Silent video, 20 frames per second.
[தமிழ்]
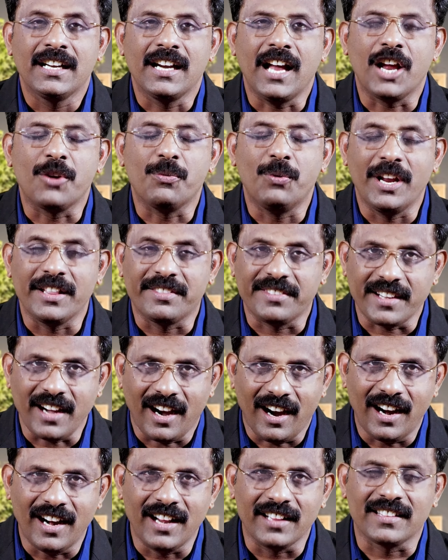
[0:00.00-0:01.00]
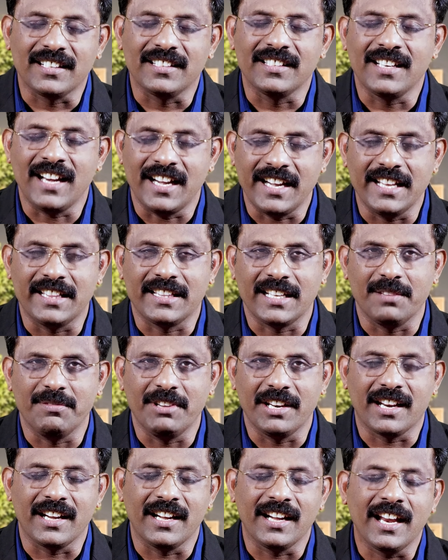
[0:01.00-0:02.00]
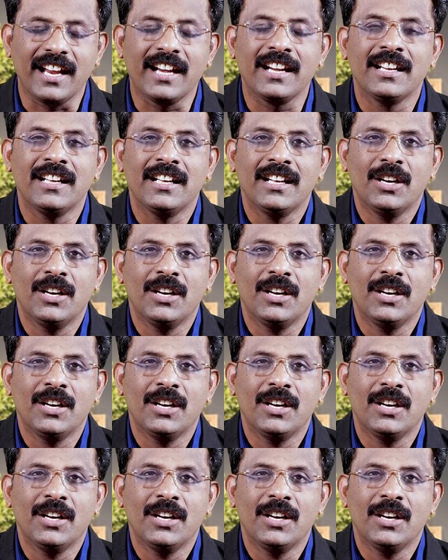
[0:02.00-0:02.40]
நான் உள்ளத்தின் ஆழத்திலிருந்து நன்றி தெரிவிக்கின்றேன்